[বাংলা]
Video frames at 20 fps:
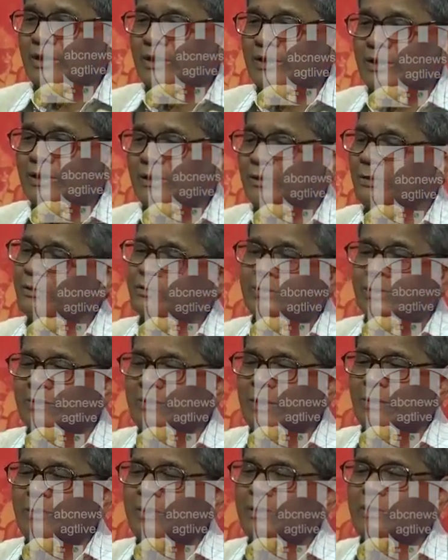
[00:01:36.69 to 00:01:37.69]
দেখিয়ে হোক
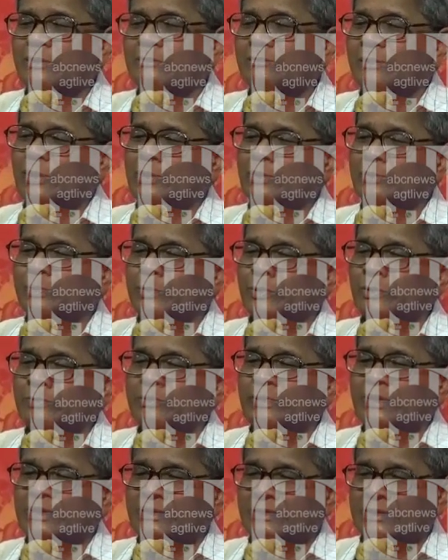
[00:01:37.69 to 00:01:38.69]
যেভাবেই হোক মানুষ ভোট
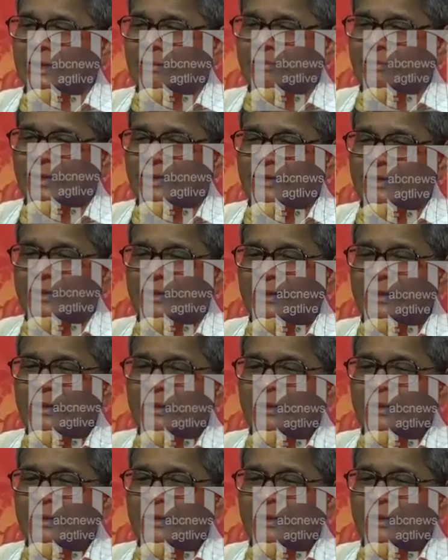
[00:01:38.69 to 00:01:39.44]
দিয়েছে আপনাদের